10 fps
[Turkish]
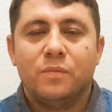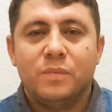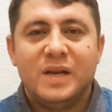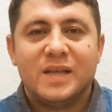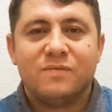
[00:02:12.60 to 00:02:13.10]

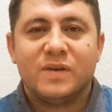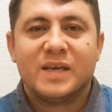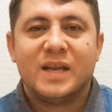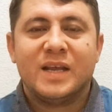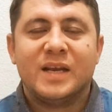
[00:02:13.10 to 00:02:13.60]

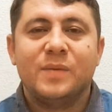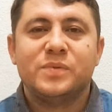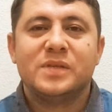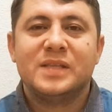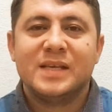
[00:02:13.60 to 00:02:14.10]
milletvekillerin
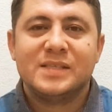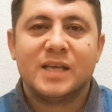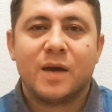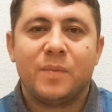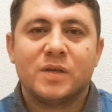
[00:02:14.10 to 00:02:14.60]
hepsi
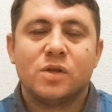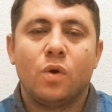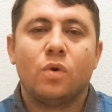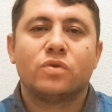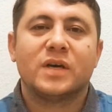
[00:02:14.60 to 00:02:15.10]
destek amaçlı
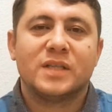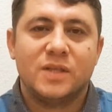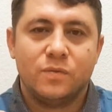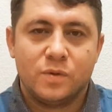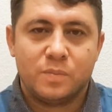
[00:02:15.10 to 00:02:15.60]
ortak
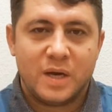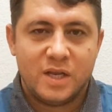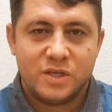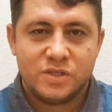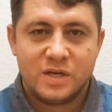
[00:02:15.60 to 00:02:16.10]
tweet
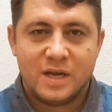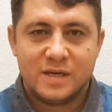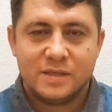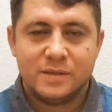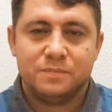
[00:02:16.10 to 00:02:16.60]

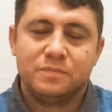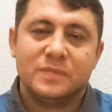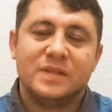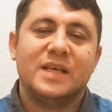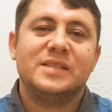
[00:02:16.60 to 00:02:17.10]
paylaşırlardı.
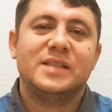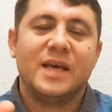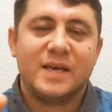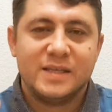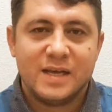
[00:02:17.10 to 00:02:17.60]

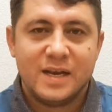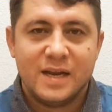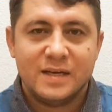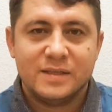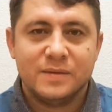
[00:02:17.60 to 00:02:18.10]
Desteğe
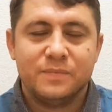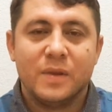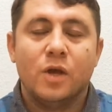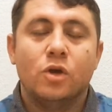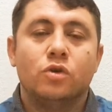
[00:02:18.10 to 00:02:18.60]
giderlerdi.
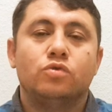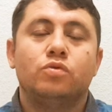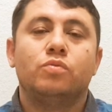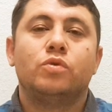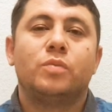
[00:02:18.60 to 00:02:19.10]

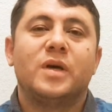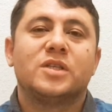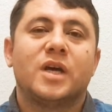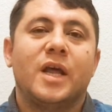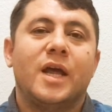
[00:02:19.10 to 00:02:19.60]

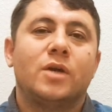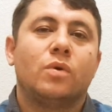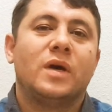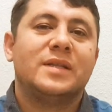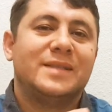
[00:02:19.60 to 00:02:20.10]
Cumhurbaşkanı
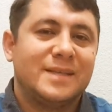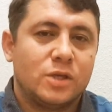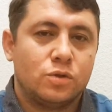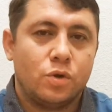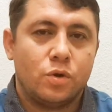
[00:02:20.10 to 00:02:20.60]
Erdoğan
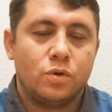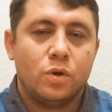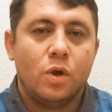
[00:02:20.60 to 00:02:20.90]
diktatör.